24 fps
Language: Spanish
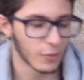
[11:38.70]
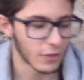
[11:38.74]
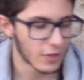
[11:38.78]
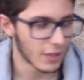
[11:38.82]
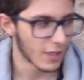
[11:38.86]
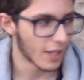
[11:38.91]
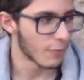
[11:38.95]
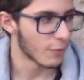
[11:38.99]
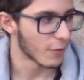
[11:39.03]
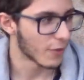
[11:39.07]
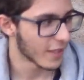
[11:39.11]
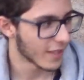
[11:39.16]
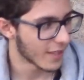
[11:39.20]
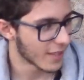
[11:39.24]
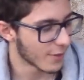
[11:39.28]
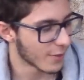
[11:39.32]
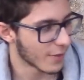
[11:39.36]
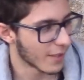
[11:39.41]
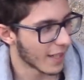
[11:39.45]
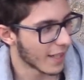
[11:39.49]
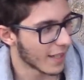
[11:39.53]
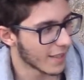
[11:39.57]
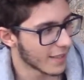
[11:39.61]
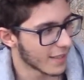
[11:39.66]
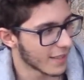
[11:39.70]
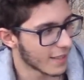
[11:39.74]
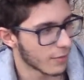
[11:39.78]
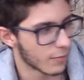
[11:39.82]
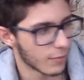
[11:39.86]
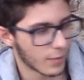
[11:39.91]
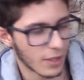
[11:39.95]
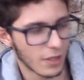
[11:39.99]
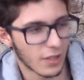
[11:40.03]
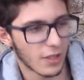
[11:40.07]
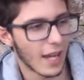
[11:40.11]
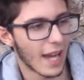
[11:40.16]
mucho de la mujer, de su carácter.
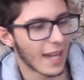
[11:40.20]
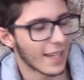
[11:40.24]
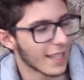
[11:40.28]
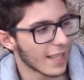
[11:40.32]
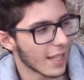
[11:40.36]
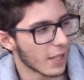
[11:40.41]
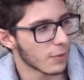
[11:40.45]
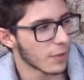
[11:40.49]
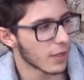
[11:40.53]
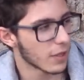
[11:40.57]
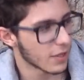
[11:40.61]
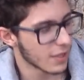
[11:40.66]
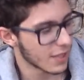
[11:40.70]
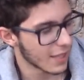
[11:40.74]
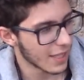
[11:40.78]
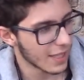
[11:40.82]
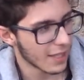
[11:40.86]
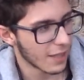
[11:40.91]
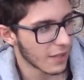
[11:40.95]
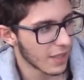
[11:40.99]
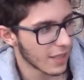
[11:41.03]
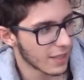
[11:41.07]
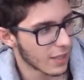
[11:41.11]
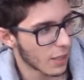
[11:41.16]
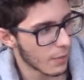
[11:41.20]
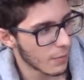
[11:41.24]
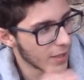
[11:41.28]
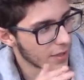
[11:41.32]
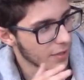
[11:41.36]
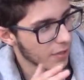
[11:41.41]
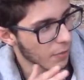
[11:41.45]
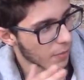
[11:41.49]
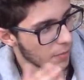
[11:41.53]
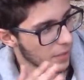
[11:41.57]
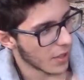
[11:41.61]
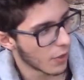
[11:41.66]
a ti a lo mejor sí que te habría entrado
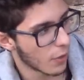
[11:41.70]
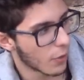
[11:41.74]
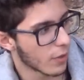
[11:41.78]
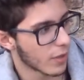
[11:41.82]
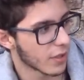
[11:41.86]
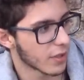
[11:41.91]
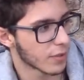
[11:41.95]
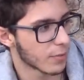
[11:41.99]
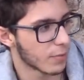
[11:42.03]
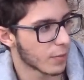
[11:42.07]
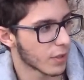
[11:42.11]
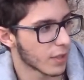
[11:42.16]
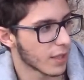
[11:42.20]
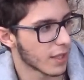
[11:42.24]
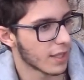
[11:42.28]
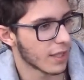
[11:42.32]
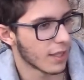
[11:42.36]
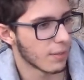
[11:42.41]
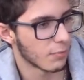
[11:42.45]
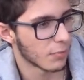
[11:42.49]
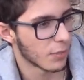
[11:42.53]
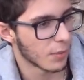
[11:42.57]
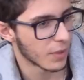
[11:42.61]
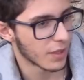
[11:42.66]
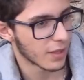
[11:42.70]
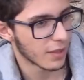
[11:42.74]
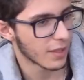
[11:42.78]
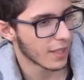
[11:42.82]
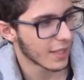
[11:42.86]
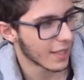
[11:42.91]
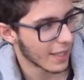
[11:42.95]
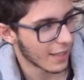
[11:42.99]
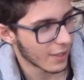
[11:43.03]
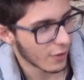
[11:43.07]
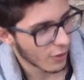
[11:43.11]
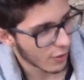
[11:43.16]
más con videojuegos, porque en el momento en
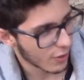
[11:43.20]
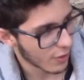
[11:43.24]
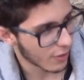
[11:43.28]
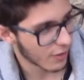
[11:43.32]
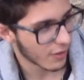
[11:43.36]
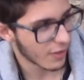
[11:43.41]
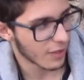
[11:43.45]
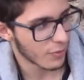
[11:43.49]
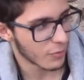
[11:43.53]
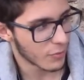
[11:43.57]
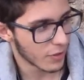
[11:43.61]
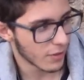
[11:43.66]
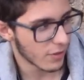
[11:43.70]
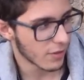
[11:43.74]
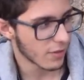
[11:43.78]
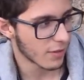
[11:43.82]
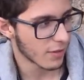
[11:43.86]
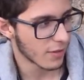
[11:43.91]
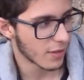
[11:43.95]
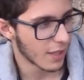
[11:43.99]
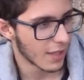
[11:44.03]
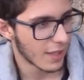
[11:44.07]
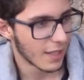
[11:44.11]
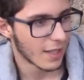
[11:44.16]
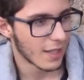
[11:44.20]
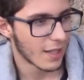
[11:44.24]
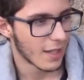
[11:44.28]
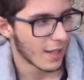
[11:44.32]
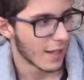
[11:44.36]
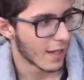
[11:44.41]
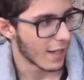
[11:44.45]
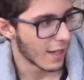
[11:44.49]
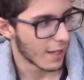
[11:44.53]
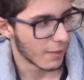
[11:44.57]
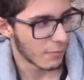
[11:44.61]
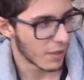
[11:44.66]
el que nos conocimos,
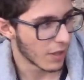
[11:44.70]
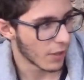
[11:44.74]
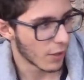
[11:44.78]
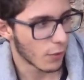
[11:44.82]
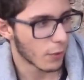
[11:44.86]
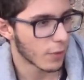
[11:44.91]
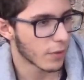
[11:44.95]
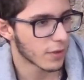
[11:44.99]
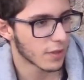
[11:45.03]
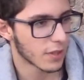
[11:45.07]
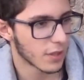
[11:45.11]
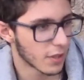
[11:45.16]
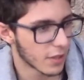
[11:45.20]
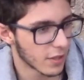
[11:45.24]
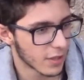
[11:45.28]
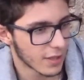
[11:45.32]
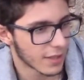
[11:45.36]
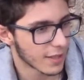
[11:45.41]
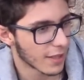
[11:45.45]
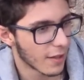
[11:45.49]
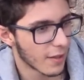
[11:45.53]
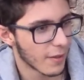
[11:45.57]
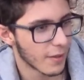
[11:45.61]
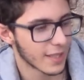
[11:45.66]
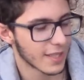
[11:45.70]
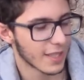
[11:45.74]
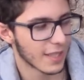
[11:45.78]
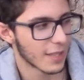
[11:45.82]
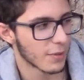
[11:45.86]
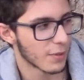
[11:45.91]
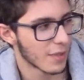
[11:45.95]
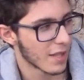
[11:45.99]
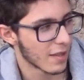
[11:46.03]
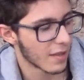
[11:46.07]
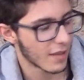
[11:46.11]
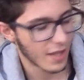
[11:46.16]
en videojuegos yo estaba
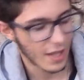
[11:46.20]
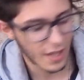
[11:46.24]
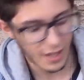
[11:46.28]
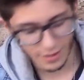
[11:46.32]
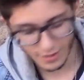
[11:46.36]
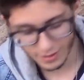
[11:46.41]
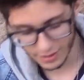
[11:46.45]
bastante bien. antes de